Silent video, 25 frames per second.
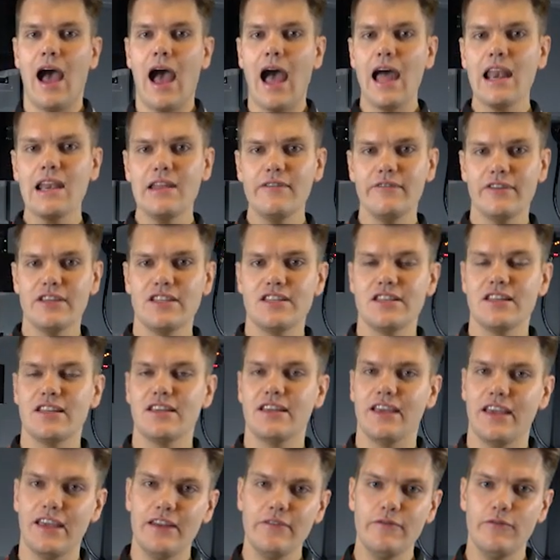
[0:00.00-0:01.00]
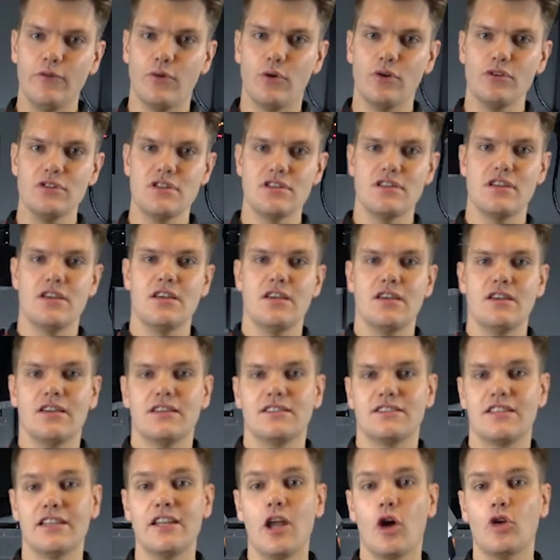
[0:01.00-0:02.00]
Alle wichtigen Infos
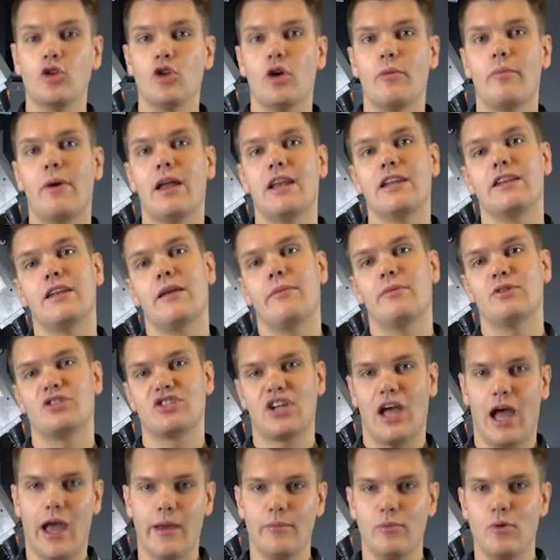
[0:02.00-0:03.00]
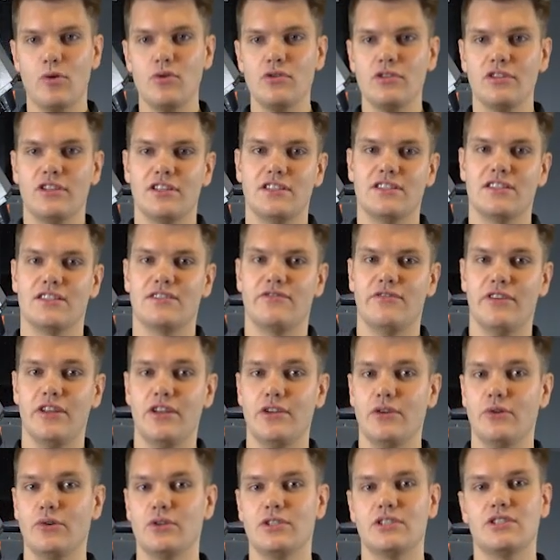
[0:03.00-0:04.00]
sind auch nochmal in der Beschreibung dieses
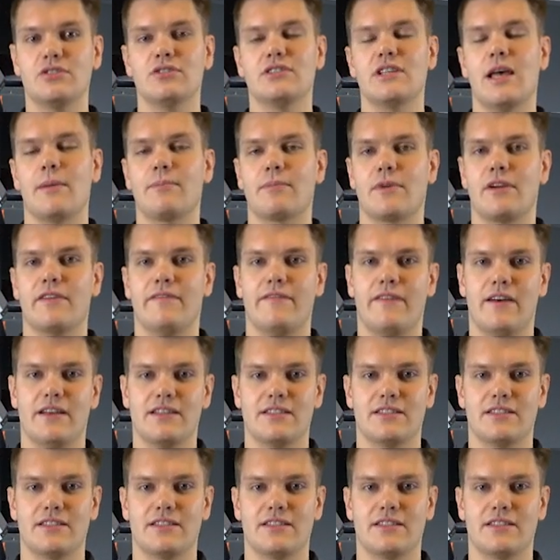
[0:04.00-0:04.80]
Videos zusammengefasst.